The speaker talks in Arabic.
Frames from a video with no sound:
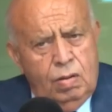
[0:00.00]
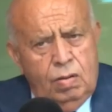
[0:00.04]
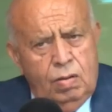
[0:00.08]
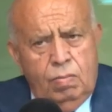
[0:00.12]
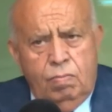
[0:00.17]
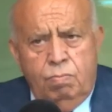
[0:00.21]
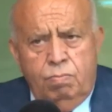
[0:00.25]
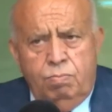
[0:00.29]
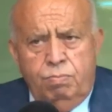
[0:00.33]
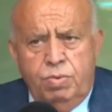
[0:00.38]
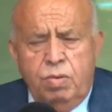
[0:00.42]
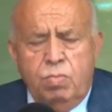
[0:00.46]

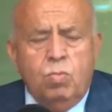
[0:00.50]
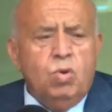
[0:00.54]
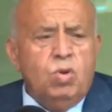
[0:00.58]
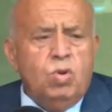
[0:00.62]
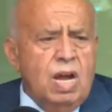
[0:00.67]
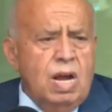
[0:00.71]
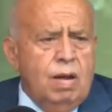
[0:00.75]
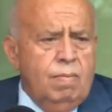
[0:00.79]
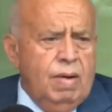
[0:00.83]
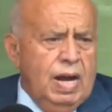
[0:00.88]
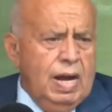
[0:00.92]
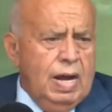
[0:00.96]

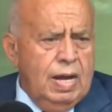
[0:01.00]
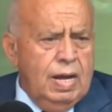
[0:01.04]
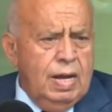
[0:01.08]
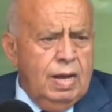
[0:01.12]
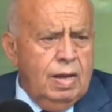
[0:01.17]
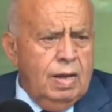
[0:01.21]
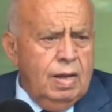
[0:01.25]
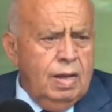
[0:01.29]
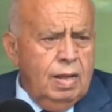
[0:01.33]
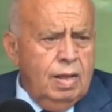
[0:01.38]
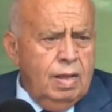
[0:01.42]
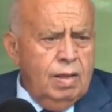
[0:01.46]
بمتابعه
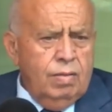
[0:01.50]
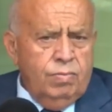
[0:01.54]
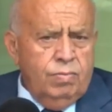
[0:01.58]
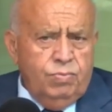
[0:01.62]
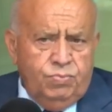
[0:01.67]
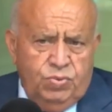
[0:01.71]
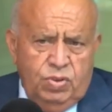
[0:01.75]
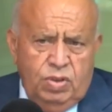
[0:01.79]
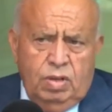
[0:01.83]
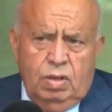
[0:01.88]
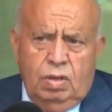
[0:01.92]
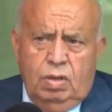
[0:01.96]

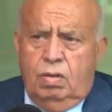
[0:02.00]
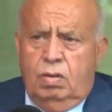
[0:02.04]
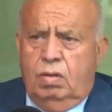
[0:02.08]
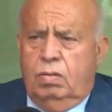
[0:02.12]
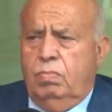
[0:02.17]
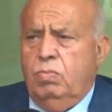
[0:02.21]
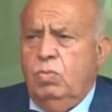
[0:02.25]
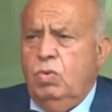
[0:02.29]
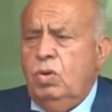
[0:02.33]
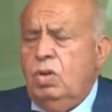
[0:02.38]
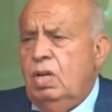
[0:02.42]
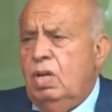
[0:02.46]
في
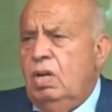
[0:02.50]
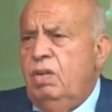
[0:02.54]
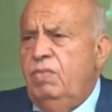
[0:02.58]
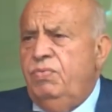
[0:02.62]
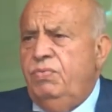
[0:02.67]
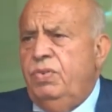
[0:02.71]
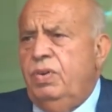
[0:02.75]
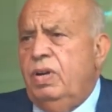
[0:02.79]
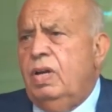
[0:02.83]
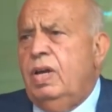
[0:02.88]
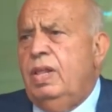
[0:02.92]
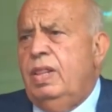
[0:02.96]
مختلف
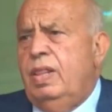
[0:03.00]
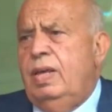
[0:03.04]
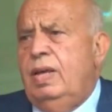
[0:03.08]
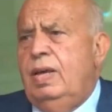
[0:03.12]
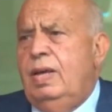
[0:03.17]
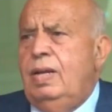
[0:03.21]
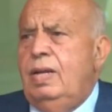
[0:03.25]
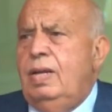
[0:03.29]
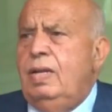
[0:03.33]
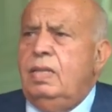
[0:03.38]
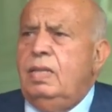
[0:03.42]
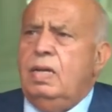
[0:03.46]
القضايا
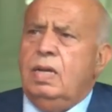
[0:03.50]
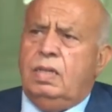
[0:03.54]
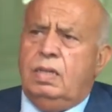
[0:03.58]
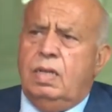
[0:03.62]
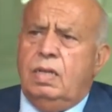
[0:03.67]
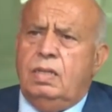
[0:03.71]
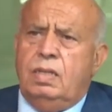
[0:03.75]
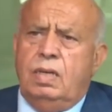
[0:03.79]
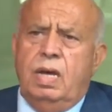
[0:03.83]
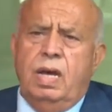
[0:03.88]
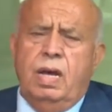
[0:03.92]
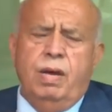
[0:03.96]
اللي
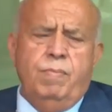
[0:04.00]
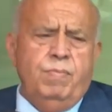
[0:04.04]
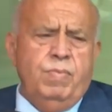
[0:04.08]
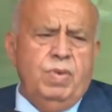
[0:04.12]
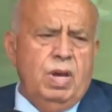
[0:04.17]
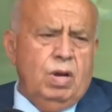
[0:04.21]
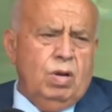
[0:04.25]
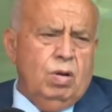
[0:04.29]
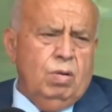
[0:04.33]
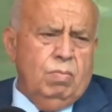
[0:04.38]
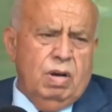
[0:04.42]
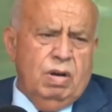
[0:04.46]
تكتسي اهميه
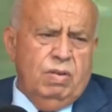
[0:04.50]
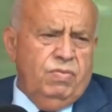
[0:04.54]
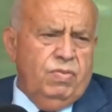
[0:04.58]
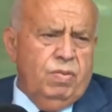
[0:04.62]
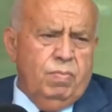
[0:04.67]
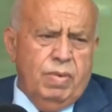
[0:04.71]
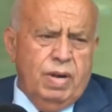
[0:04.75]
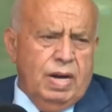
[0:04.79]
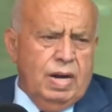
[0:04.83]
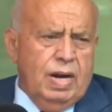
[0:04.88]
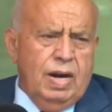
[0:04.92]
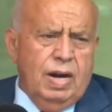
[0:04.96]
كبرى في
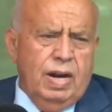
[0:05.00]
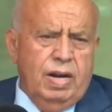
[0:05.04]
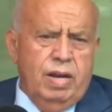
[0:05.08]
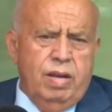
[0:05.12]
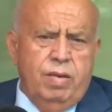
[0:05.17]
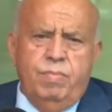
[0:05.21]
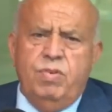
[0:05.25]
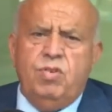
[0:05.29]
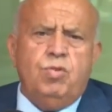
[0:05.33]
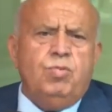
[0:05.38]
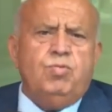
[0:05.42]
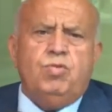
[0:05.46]
المرحله الحاليه ما
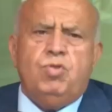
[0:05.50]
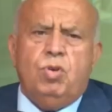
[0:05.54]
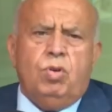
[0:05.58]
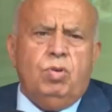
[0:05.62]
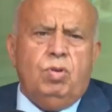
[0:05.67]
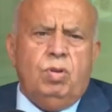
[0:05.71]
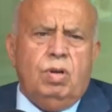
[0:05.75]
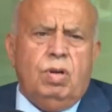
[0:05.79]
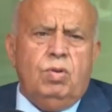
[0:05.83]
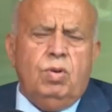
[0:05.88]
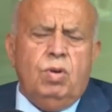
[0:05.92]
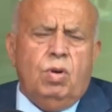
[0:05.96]
يجمش
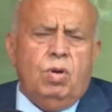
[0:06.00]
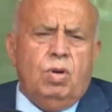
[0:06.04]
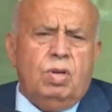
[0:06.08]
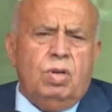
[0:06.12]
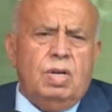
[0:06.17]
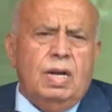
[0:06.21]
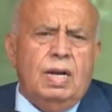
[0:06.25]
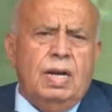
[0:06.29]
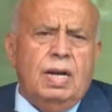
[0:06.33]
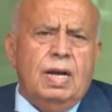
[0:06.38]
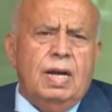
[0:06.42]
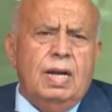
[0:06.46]
يخرج
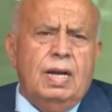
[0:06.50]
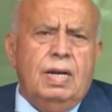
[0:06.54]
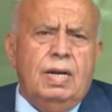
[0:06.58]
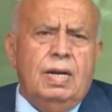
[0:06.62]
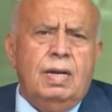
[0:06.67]
على الاقل